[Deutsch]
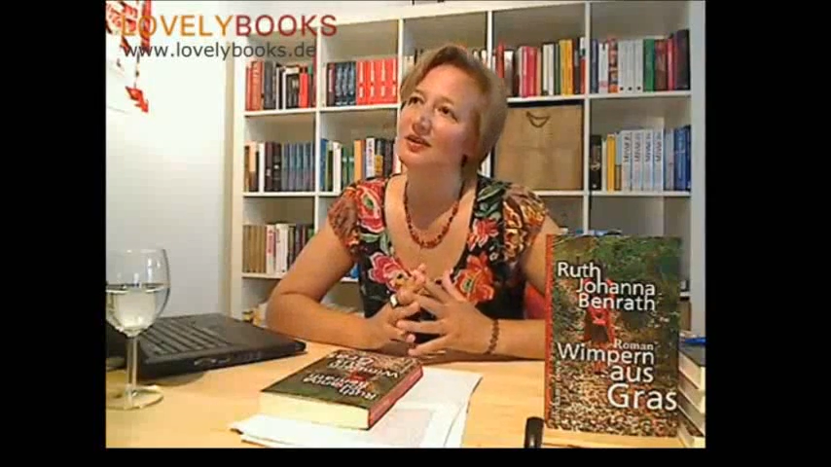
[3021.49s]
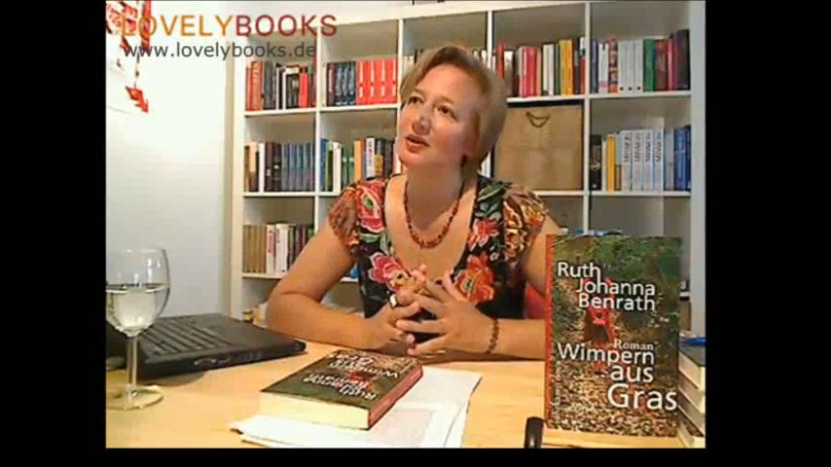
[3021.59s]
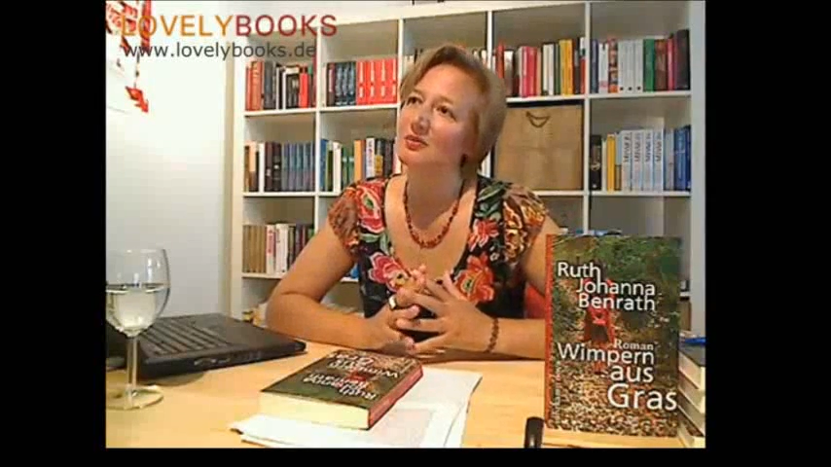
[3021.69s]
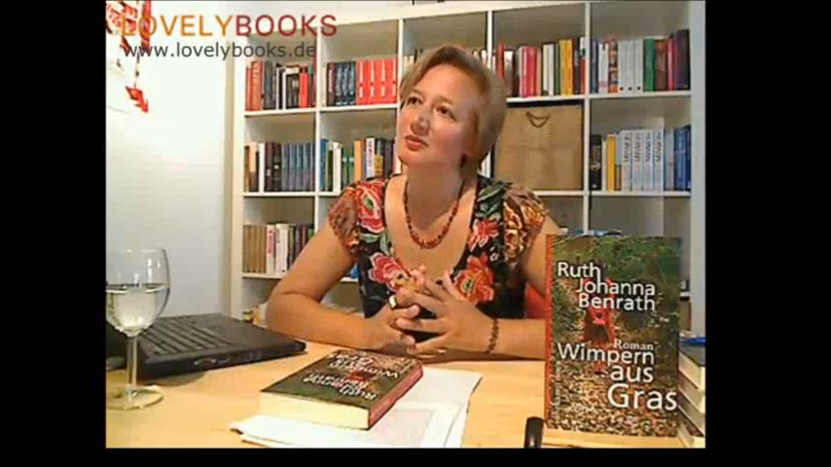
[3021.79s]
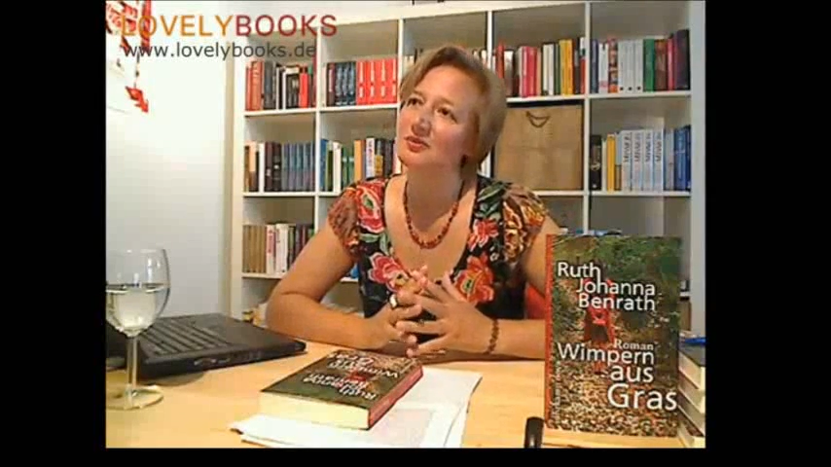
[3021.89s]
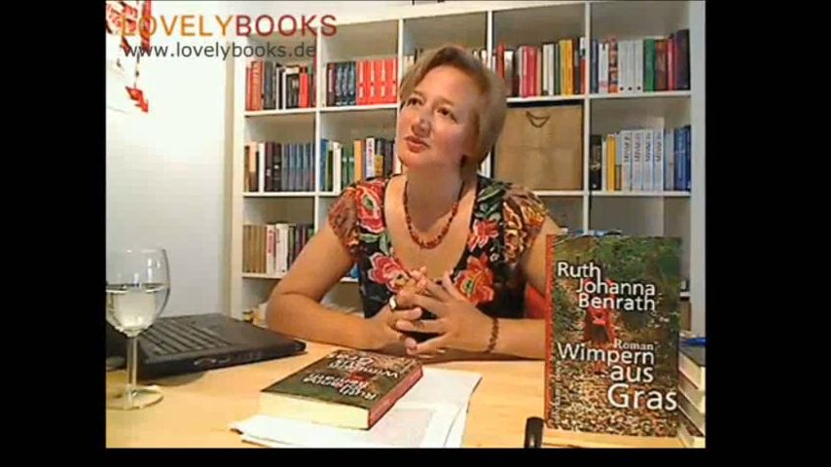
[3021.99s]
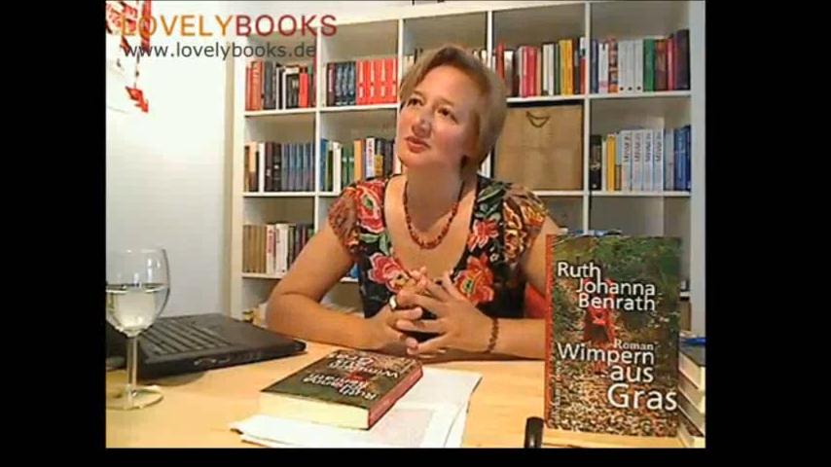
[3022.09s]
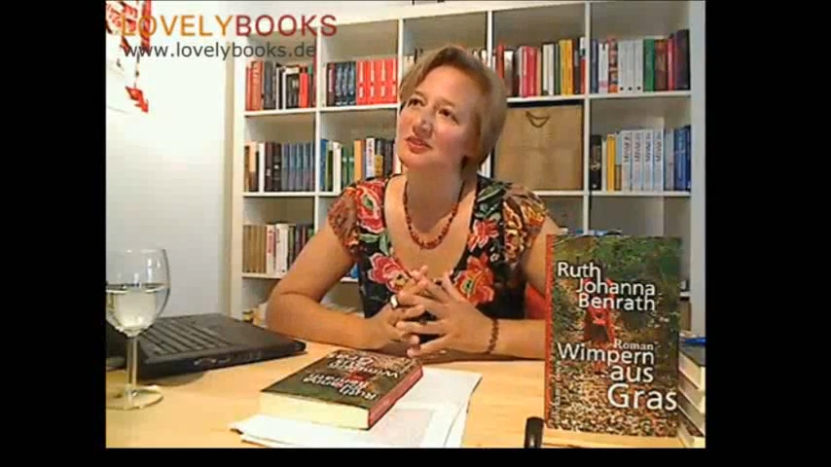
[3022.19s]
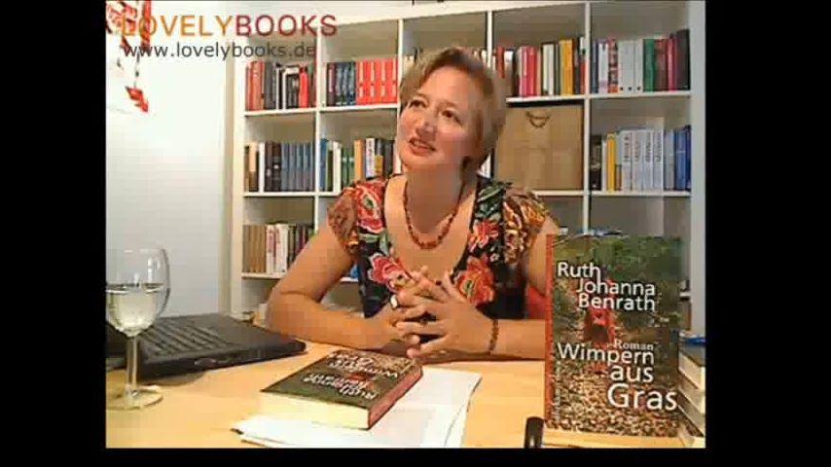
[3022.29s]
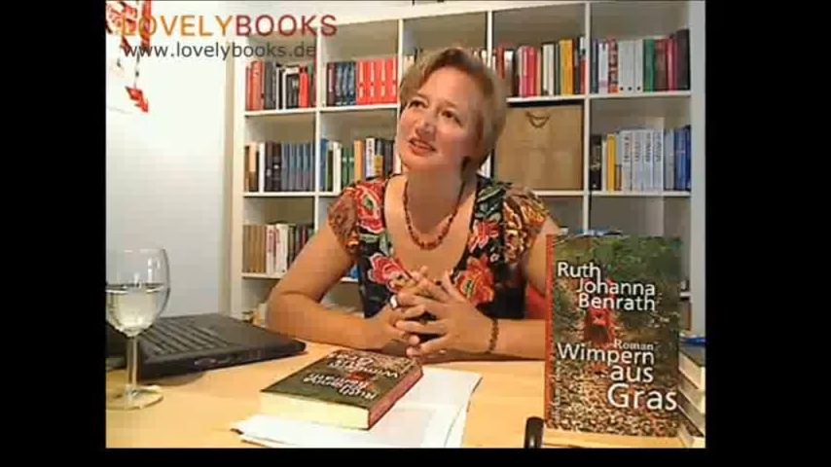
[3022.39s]
ob
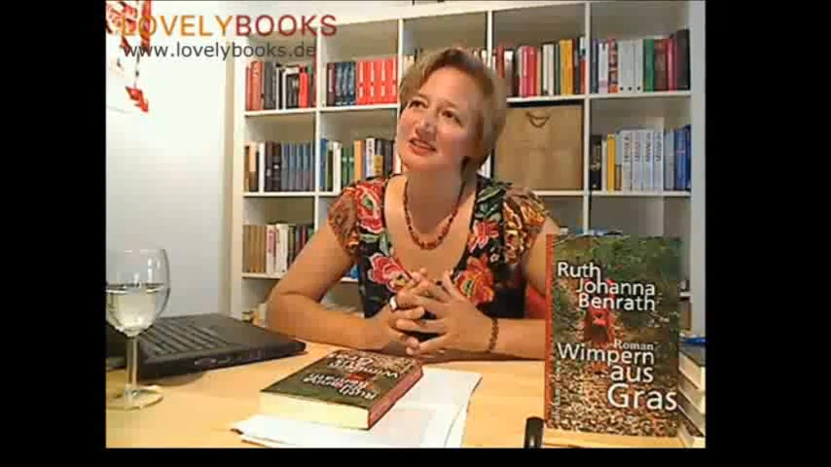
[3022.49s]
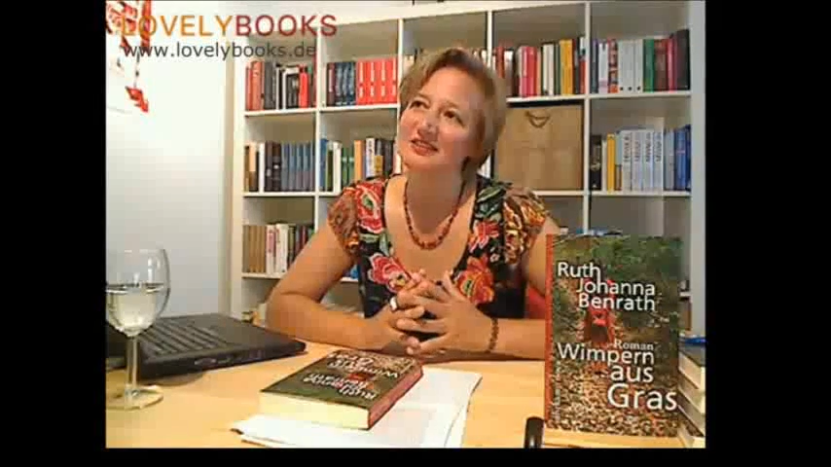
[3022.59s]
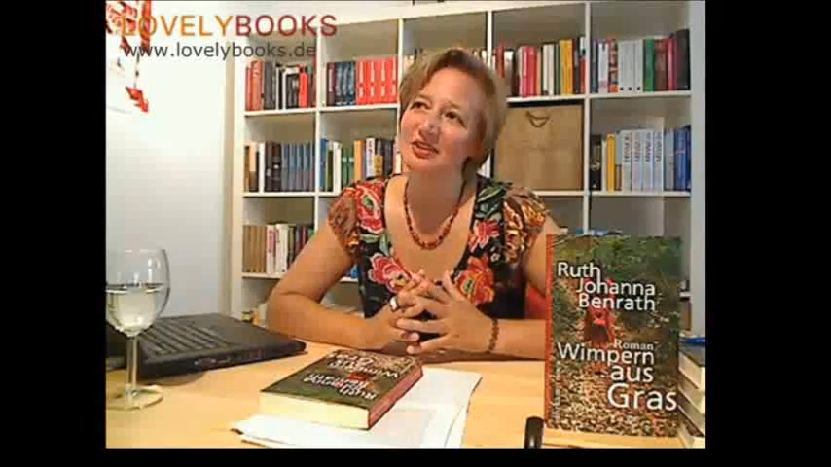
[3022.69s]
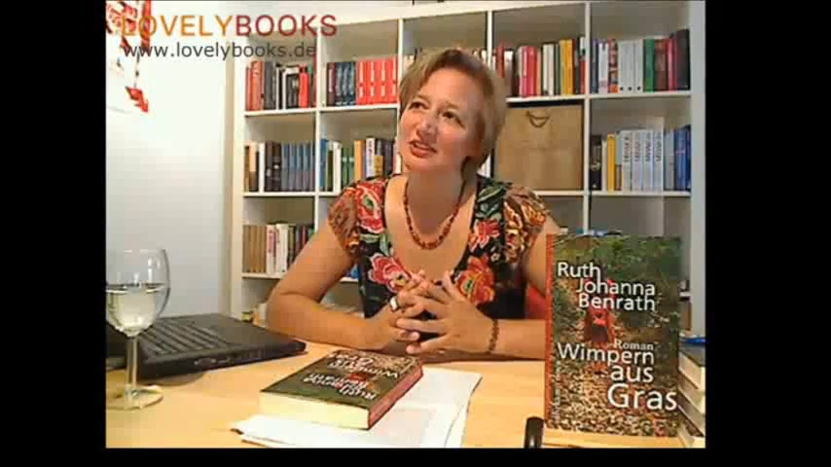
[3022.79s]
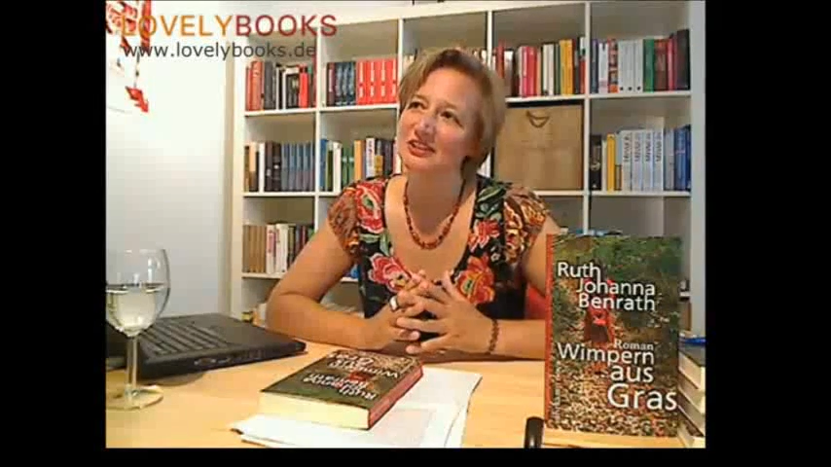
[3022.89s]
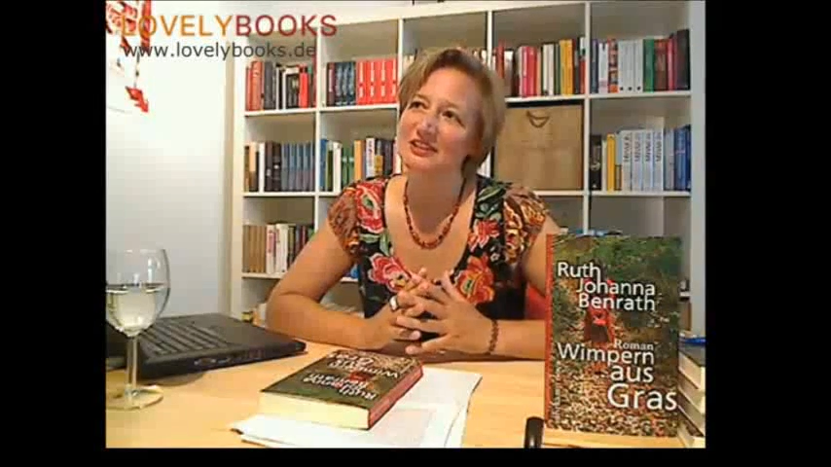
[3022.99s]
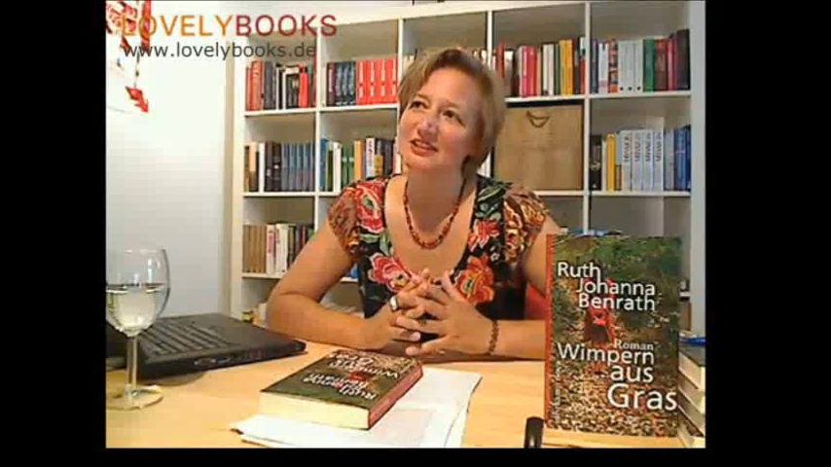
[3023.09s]
sozusagen dort